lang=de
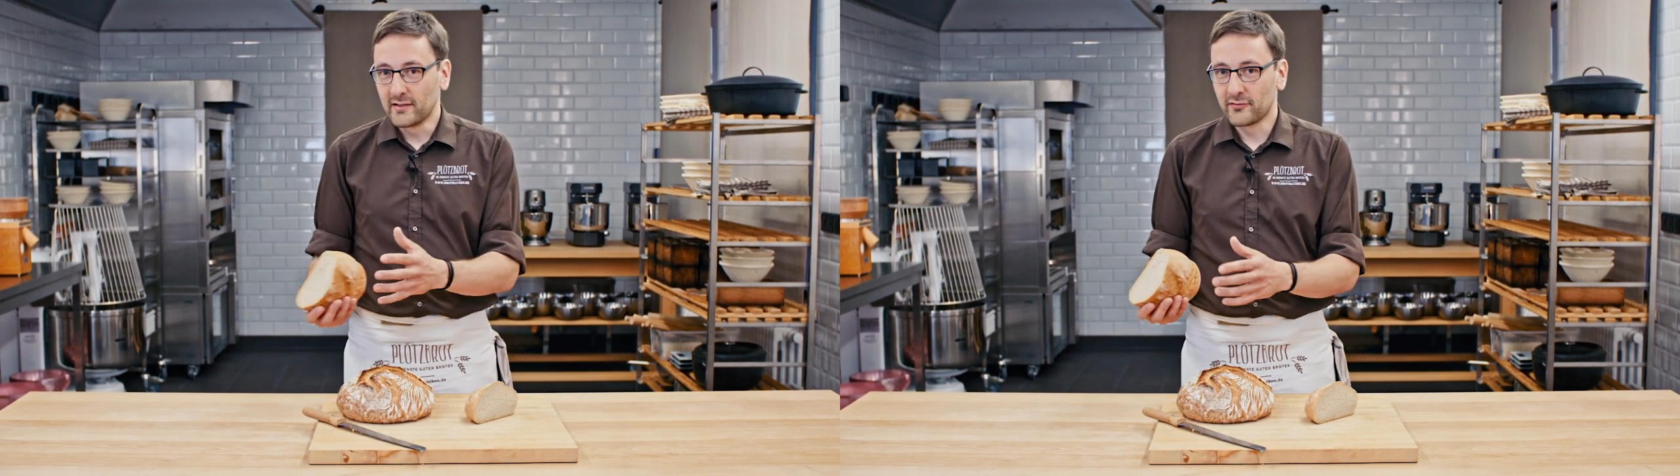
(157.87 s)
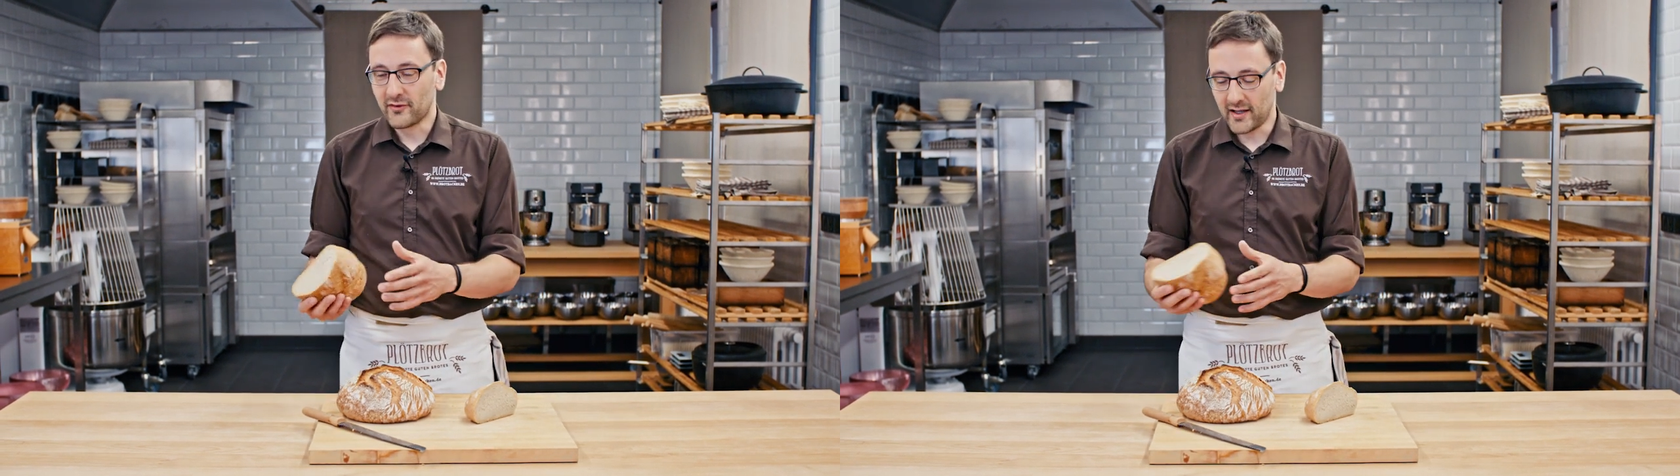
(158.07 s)

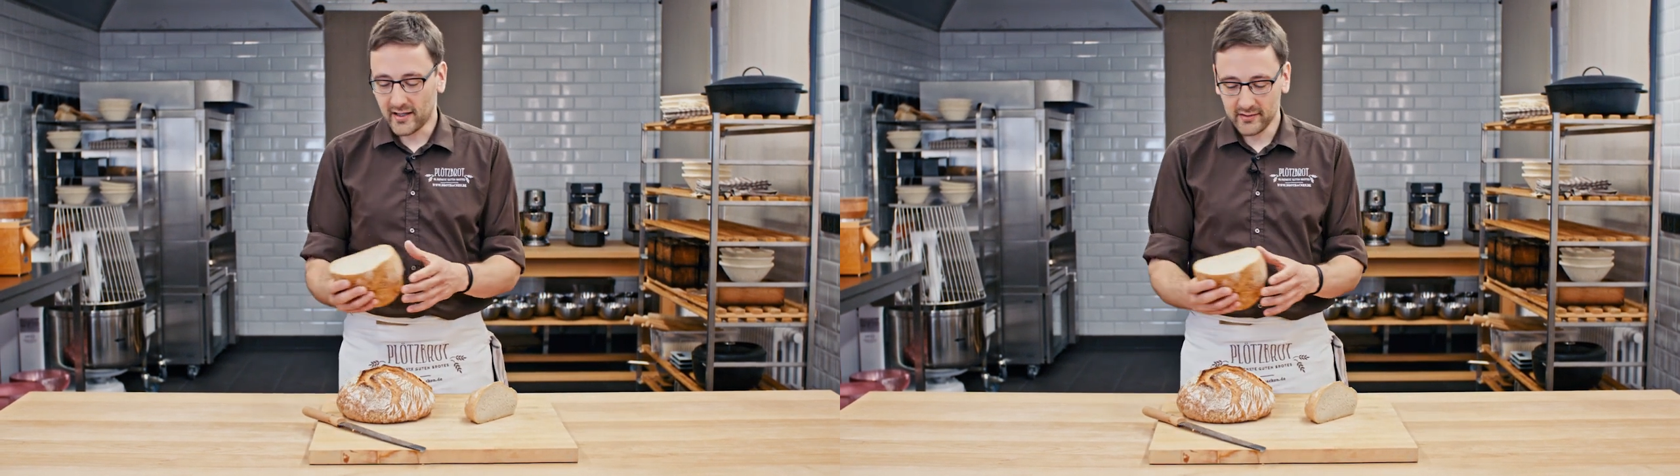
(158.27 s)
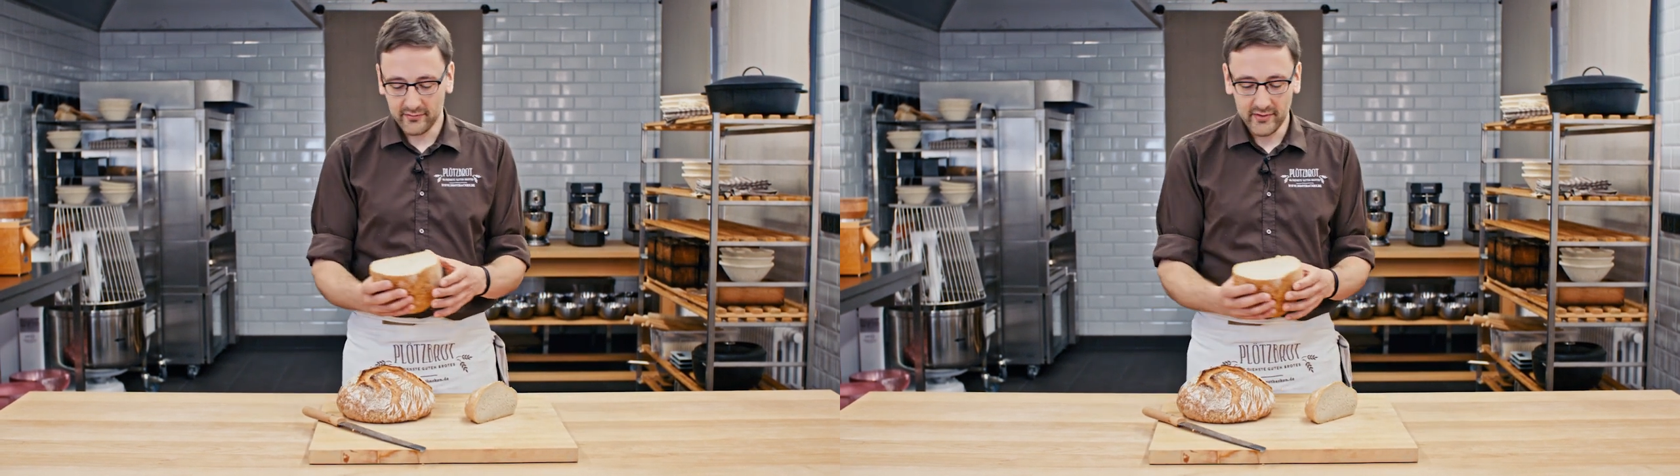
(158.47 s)

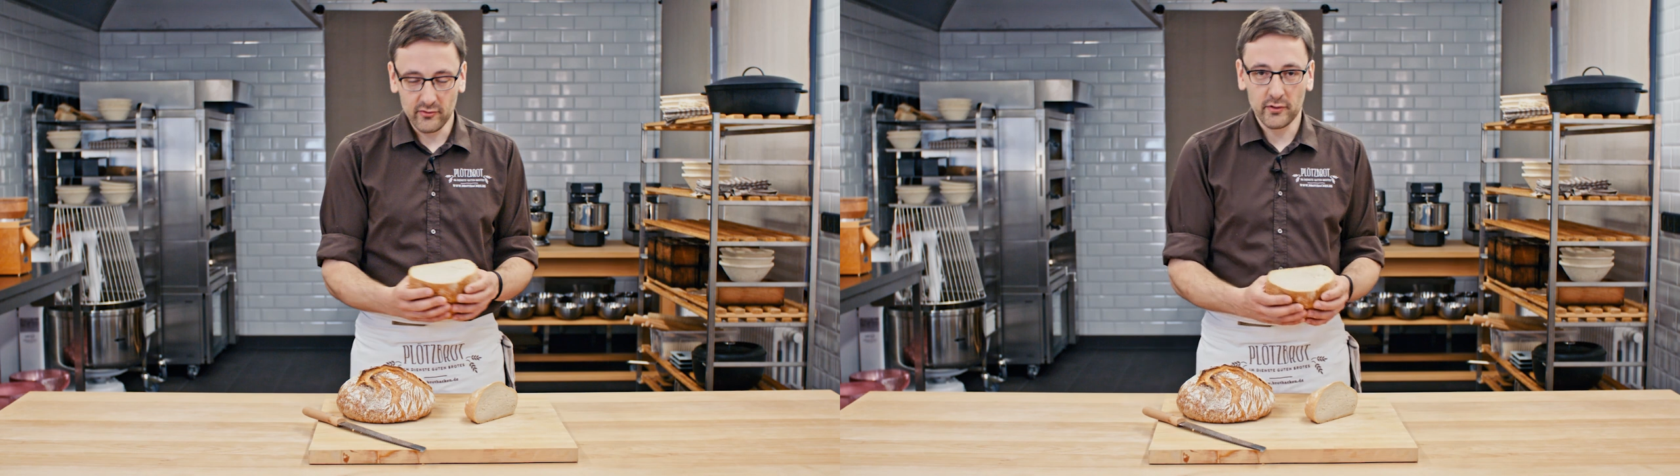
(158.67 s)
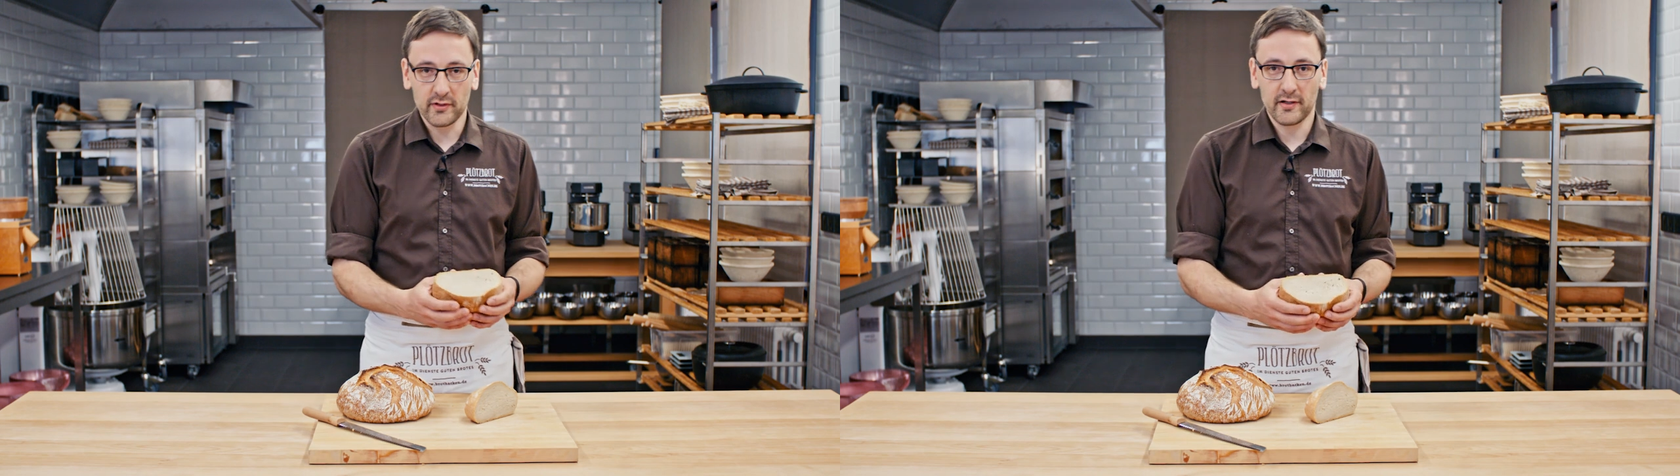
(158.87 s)
Frage, wie
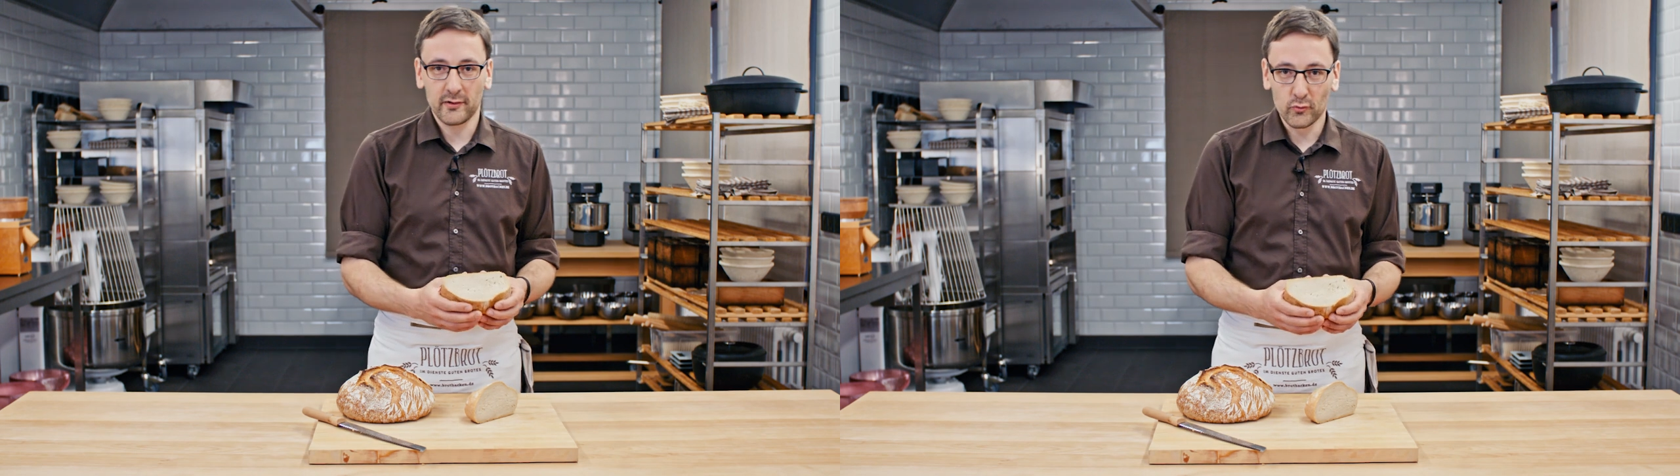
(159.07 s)
soll denn ein